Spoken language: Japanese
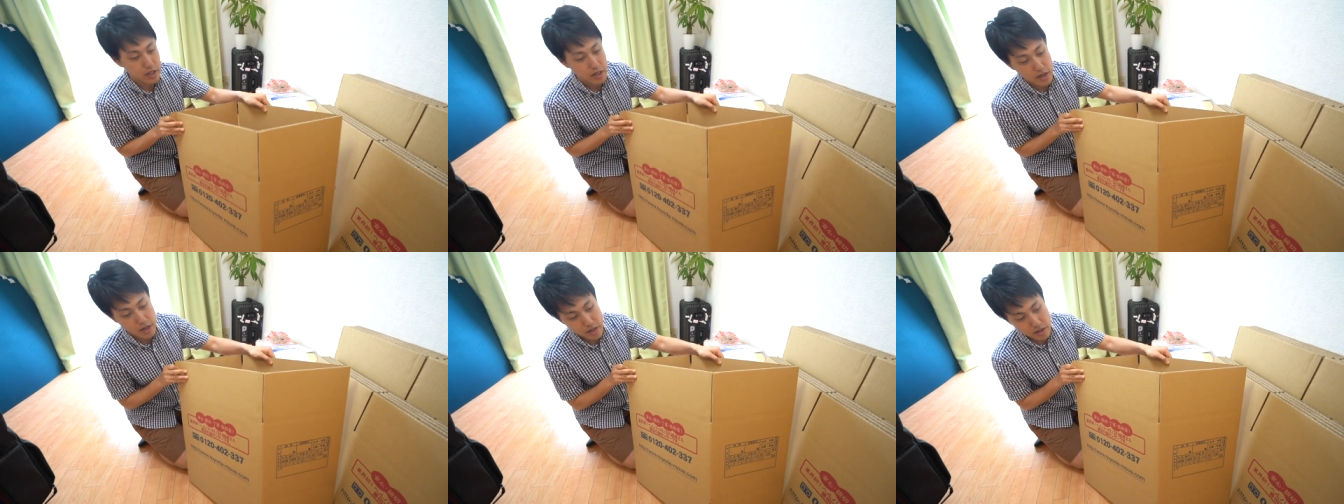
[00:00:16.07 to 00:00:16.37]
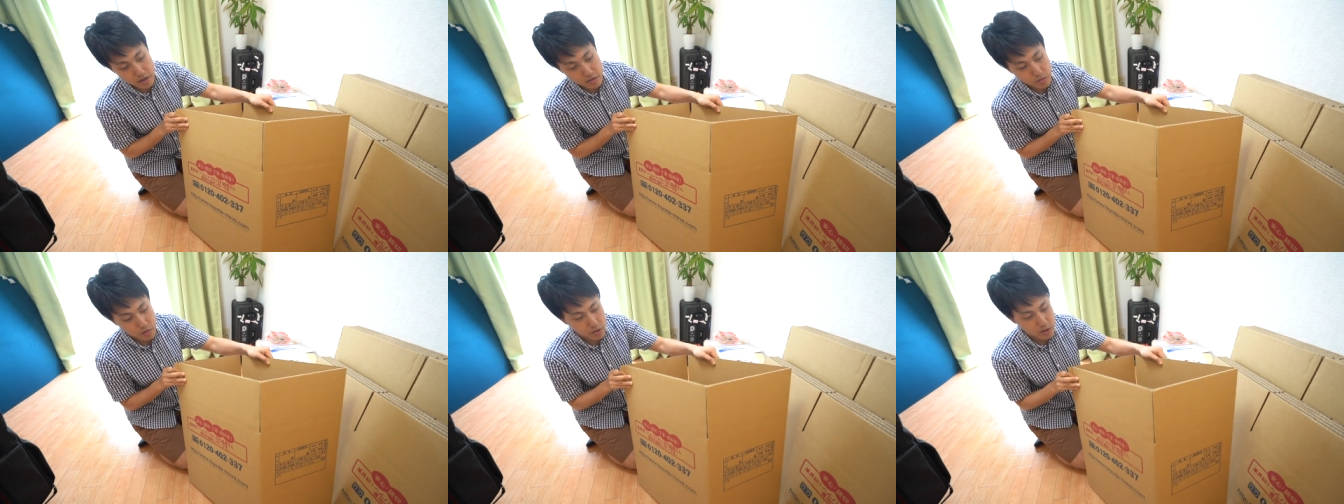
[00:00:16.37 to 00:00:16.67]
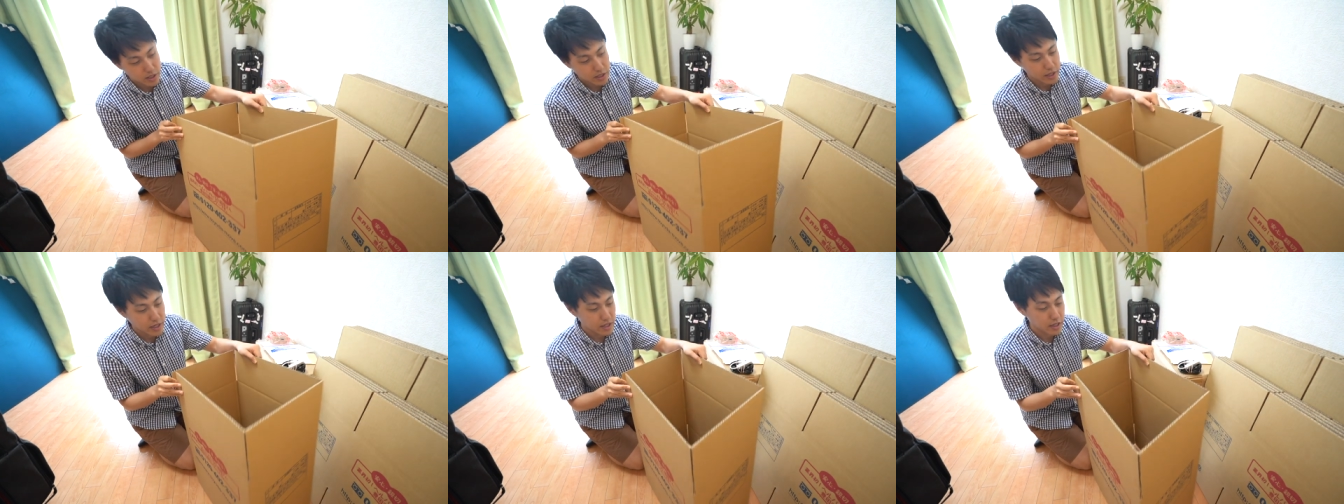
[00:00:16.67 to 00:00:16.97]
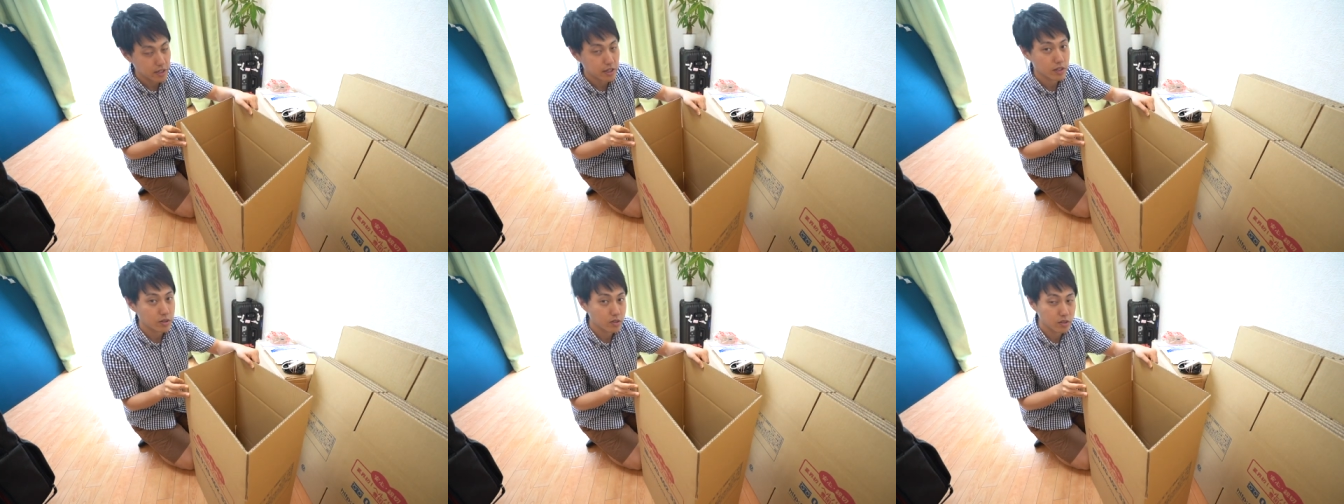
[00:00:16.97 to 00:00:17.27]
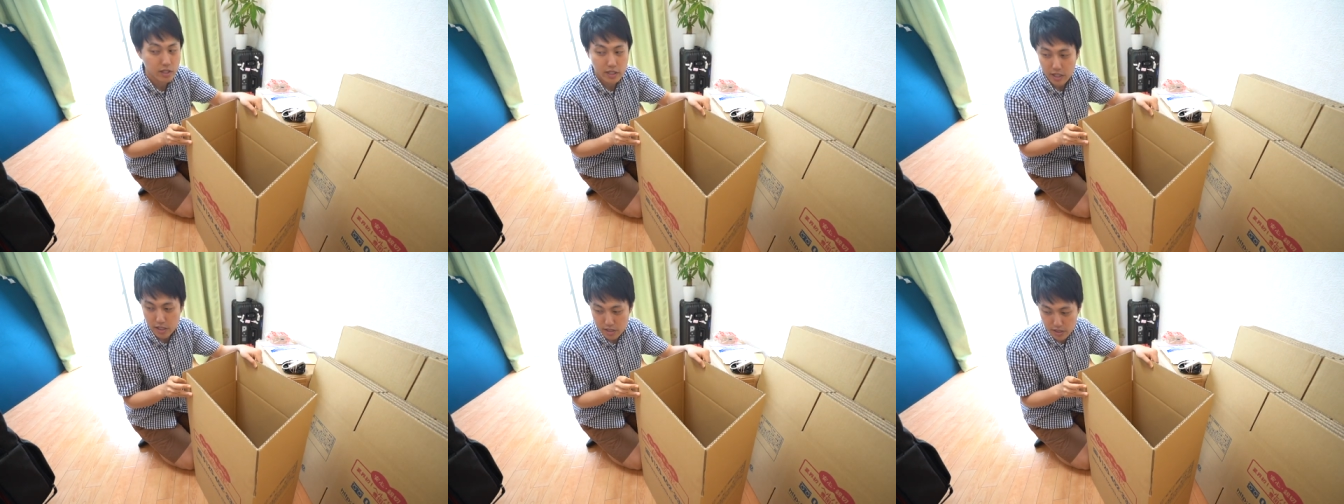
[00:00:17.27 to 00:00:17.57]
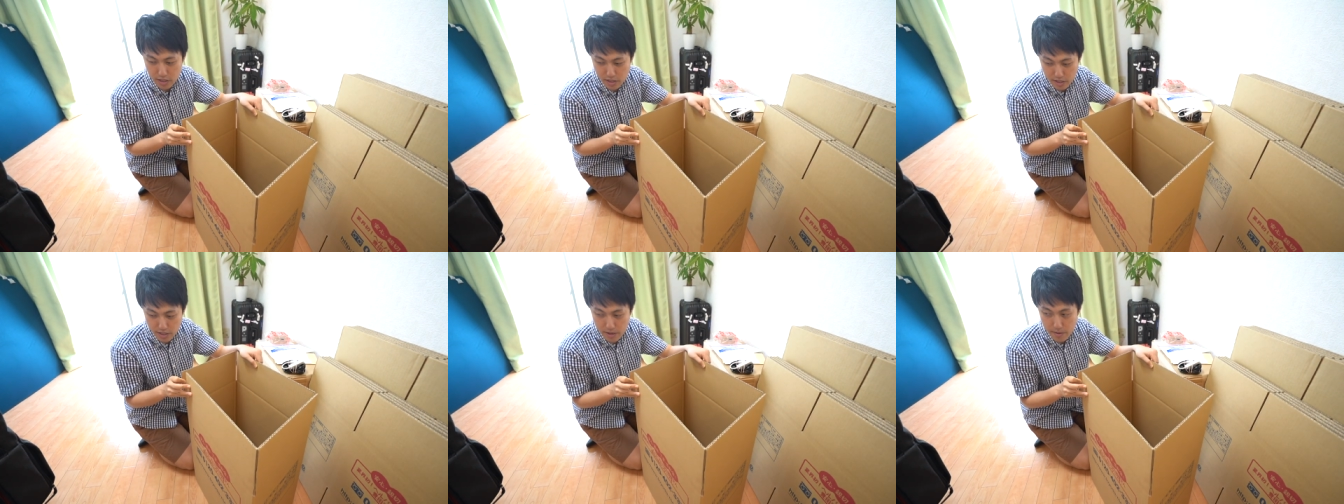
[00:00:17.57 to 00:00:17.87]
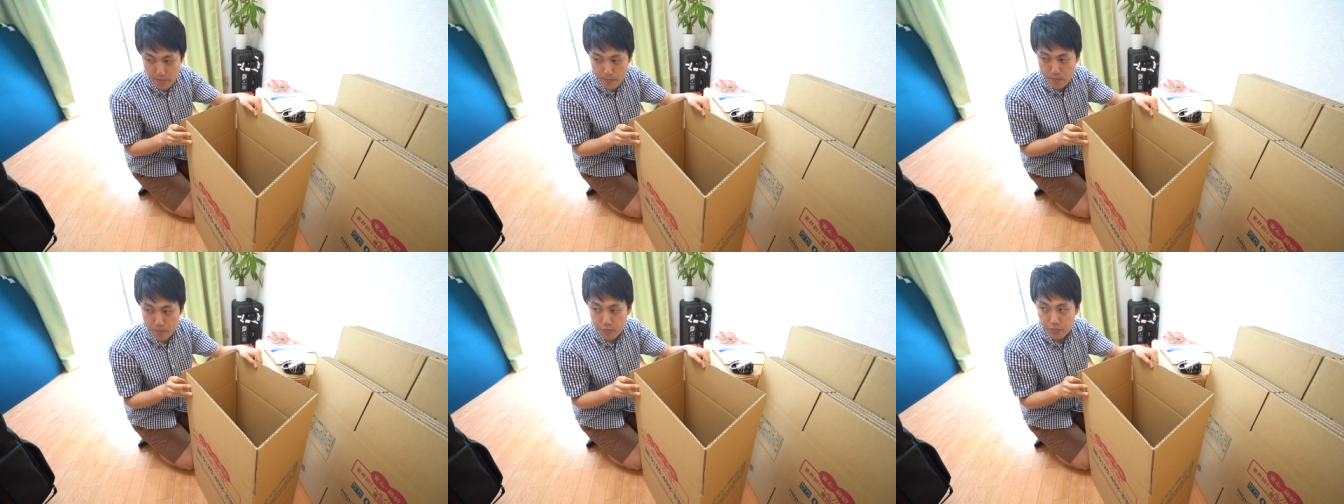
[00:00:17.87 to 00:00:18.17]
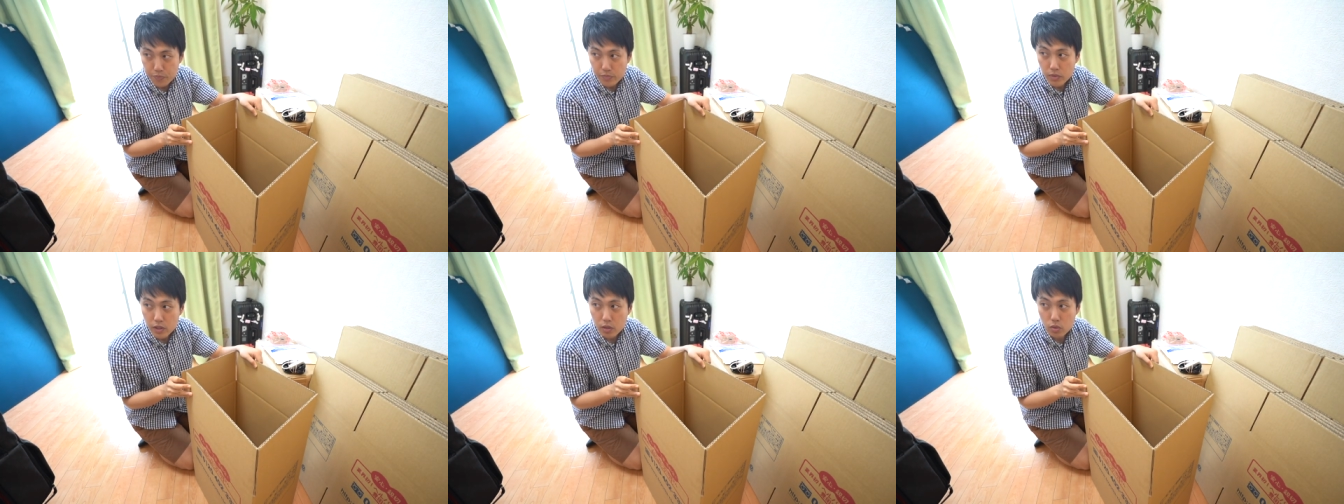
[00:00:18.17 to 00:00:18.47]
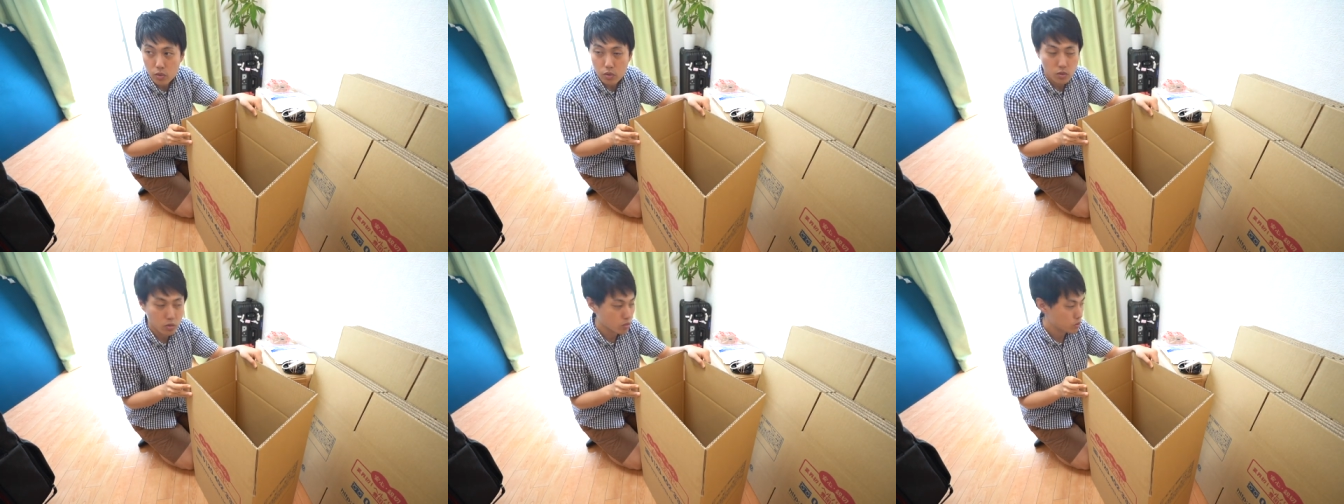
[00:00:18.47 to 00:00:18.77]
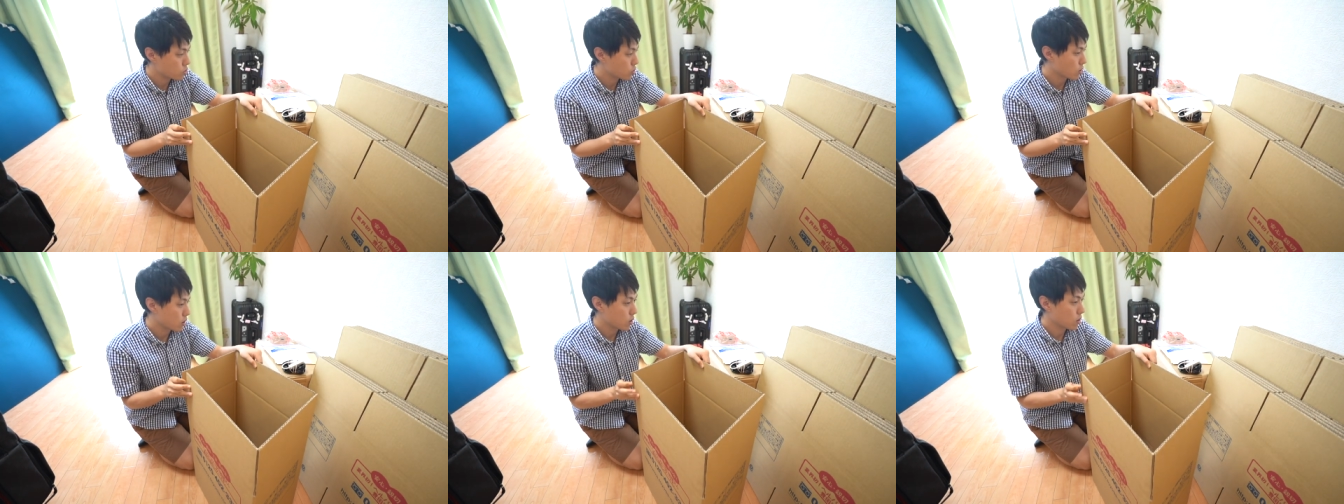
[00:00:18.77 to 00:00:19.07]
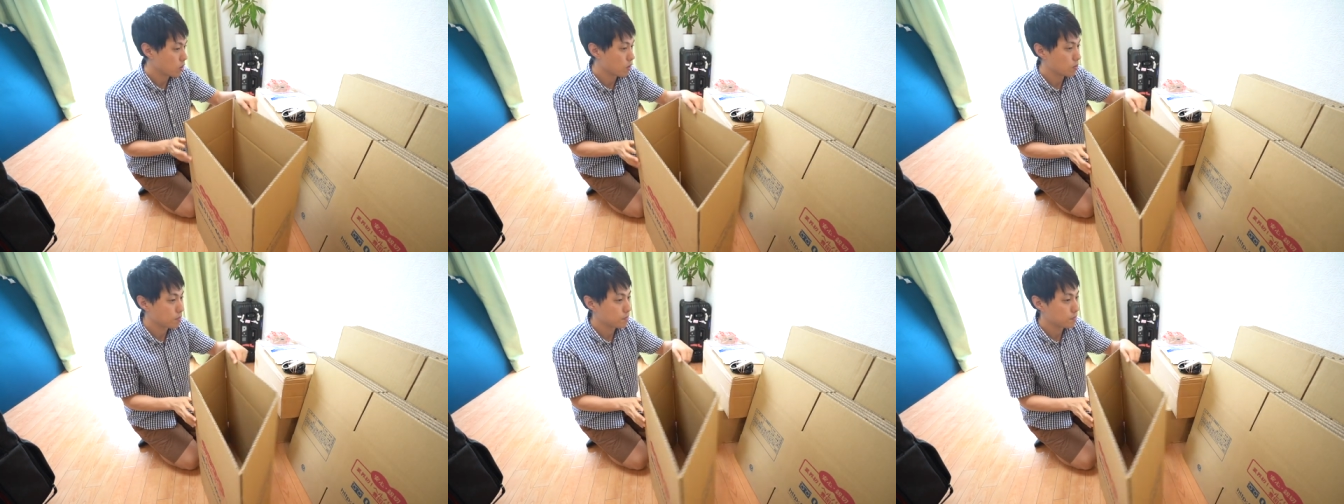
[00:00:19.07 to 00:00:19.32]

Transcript: 入れられるものだけ入れていくって感じですね。じゃあどう、どうしようかな。